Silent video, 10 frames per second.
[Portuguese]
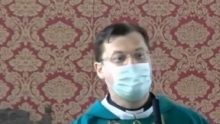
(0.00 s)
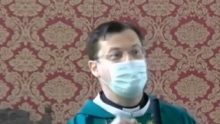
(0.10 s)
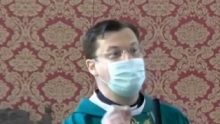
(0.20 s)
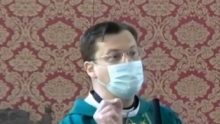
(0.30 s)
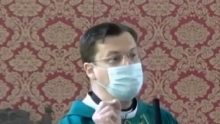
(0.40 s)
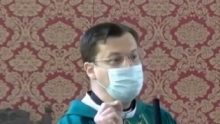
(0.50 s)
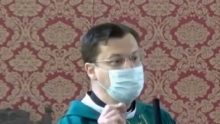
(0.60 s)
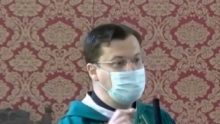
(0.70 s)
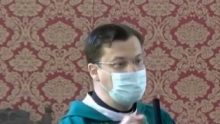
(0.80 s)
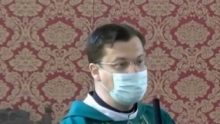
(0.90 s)
eu
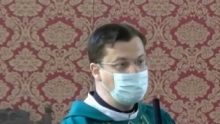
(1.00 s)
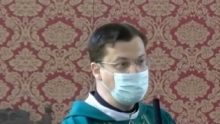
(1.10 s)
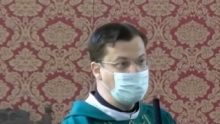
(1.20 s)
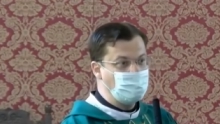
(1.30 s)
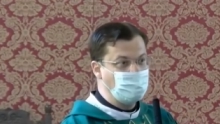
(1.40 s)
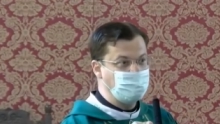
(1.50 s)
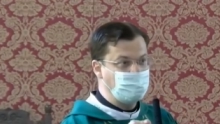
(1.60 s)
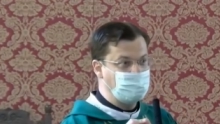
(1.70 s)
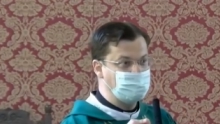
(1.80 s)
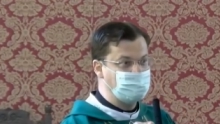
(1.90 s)
não
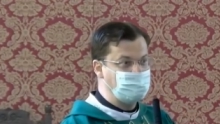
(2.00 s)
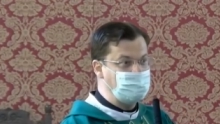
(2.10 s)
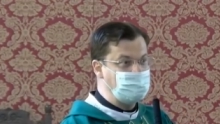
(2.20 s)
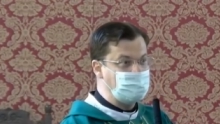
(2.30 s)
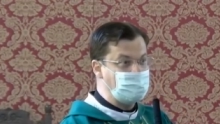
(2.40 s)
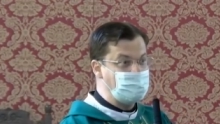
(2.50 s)
ofereci